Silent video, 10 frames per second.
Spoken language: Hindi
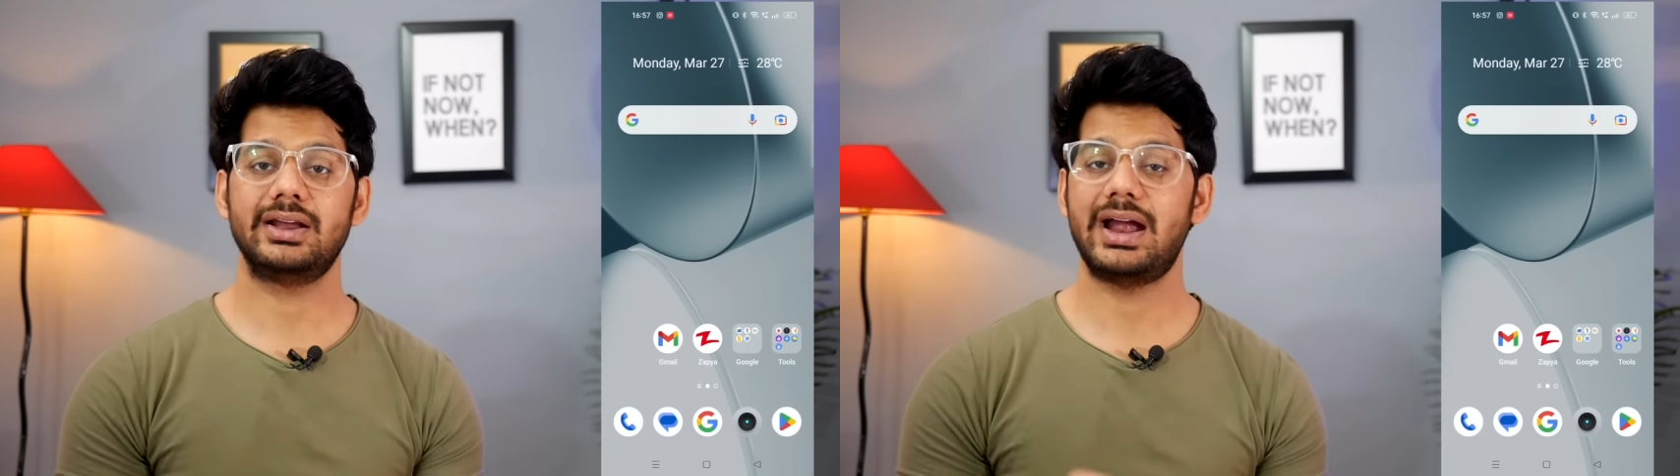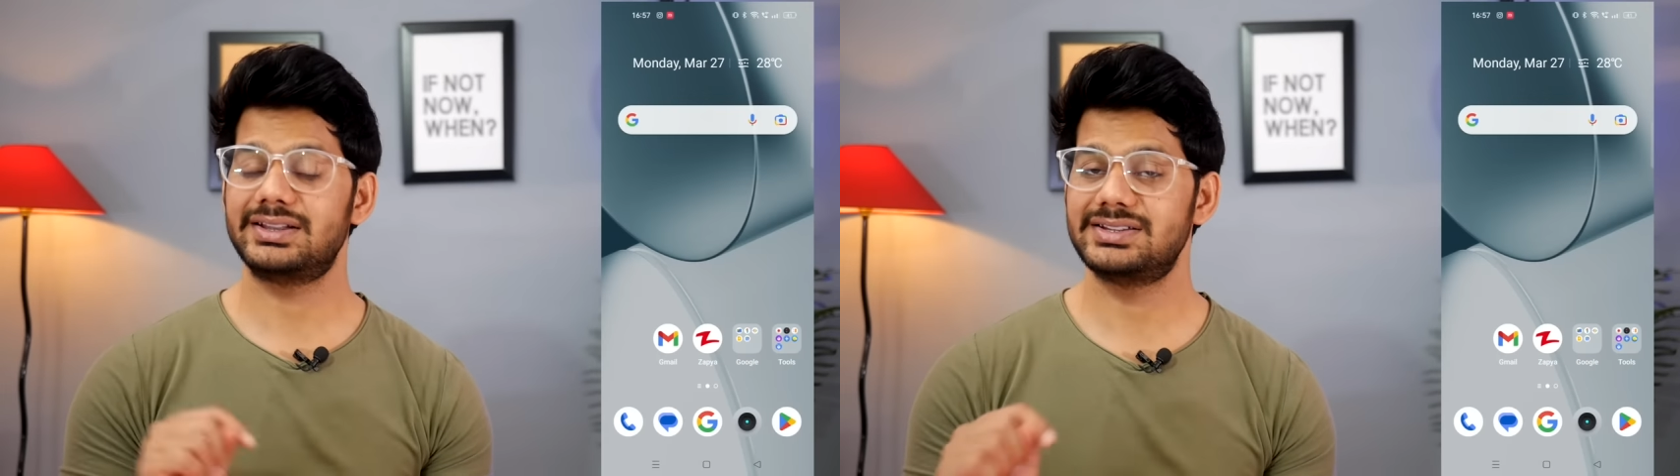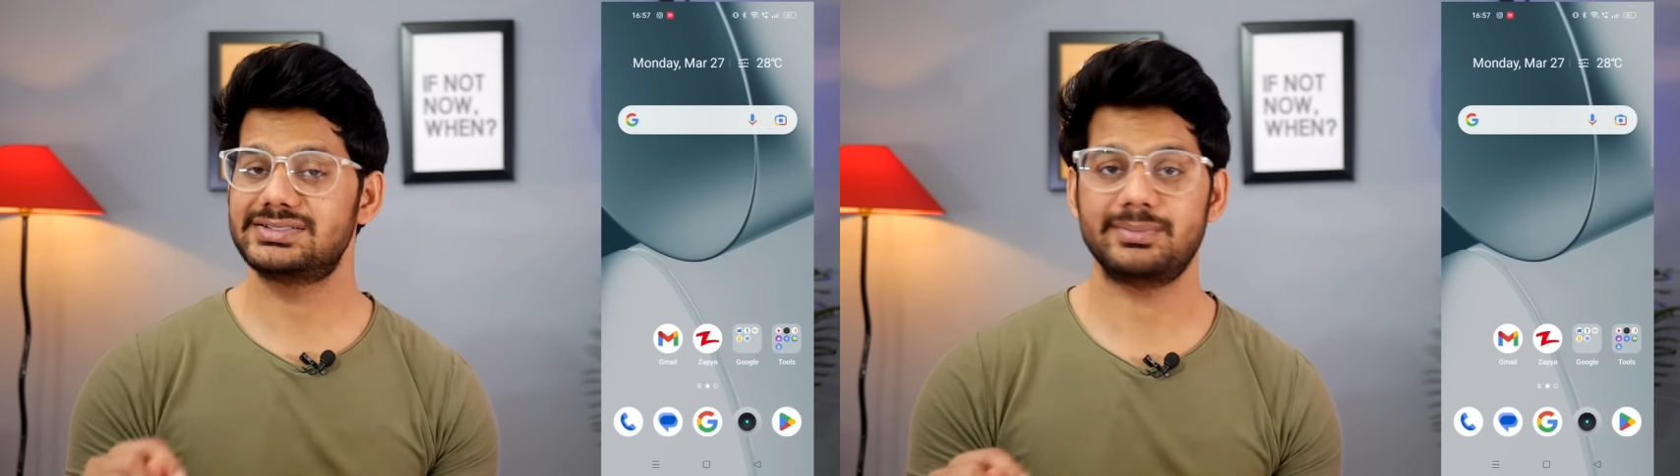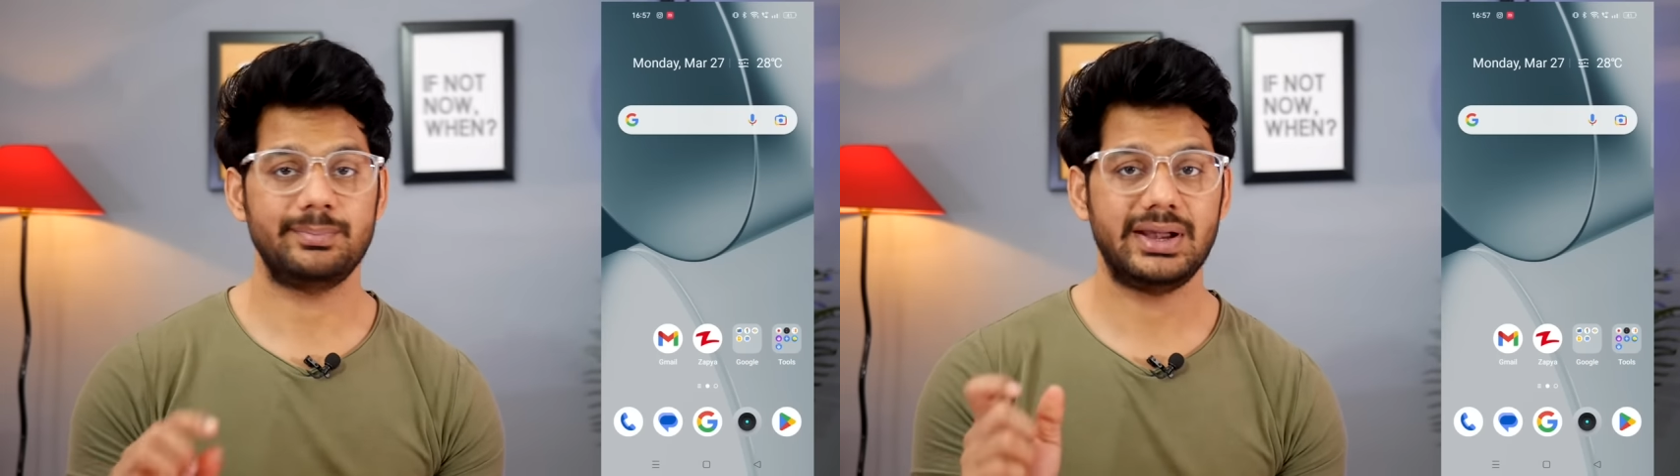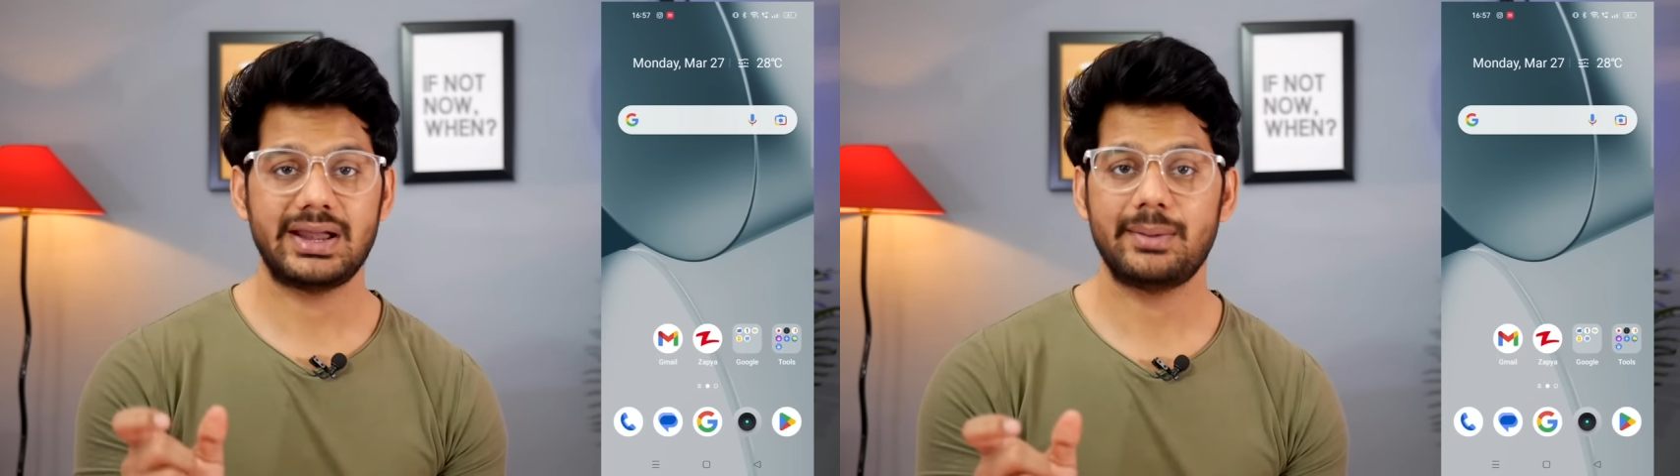गेट दिस
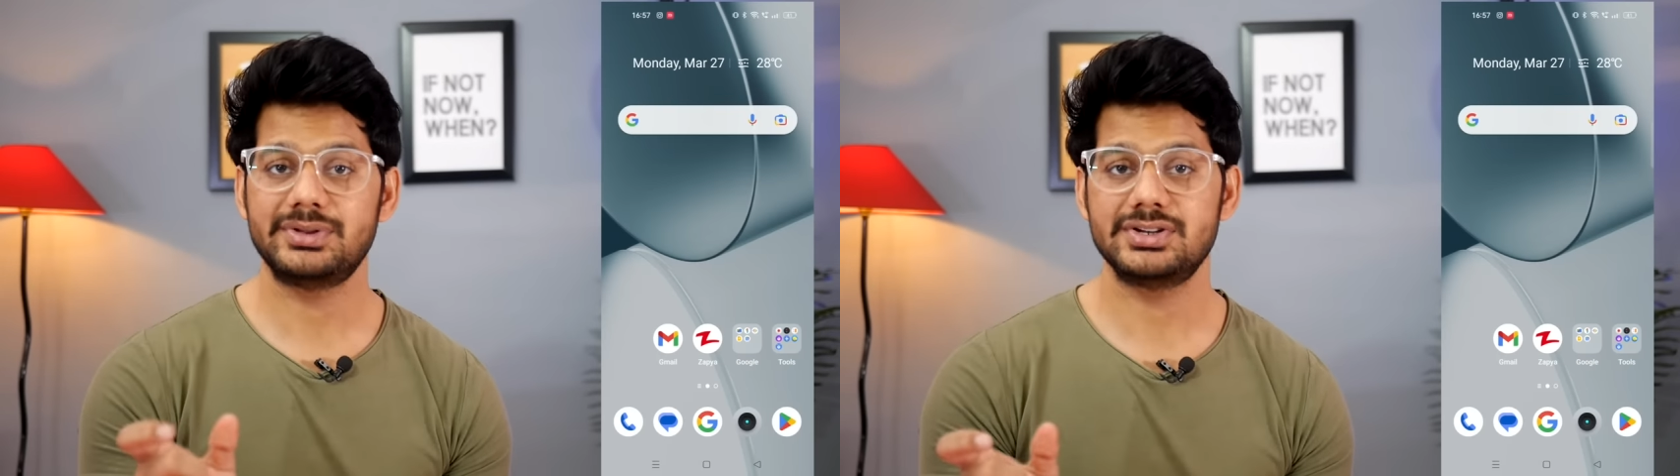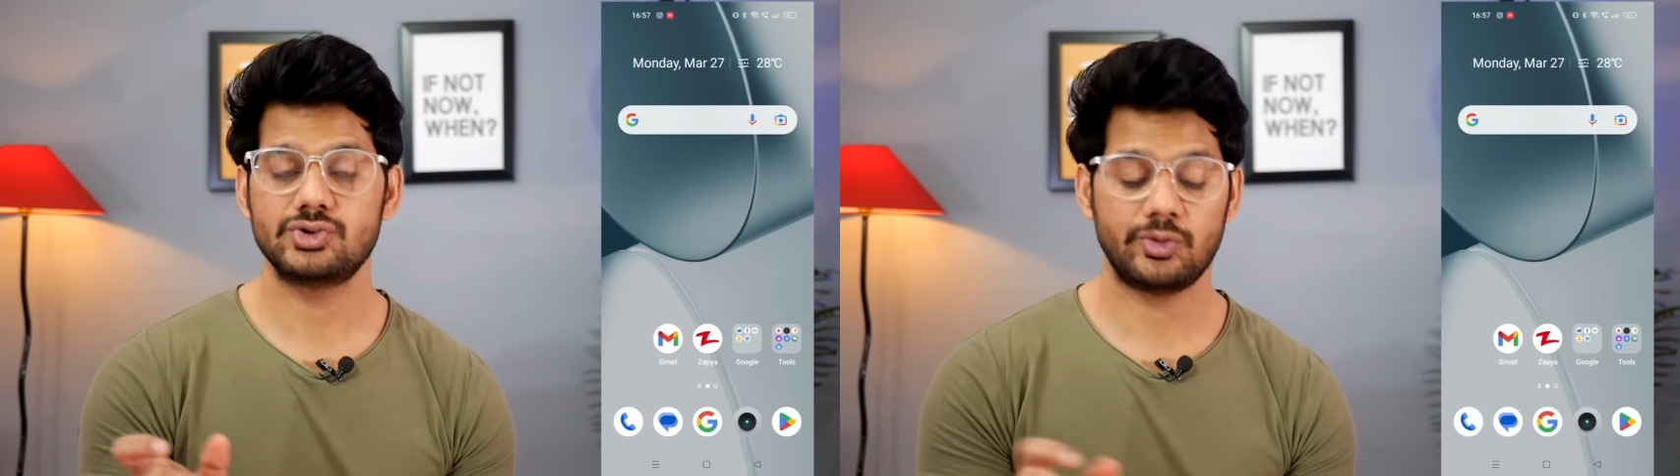मेटा बिजनेस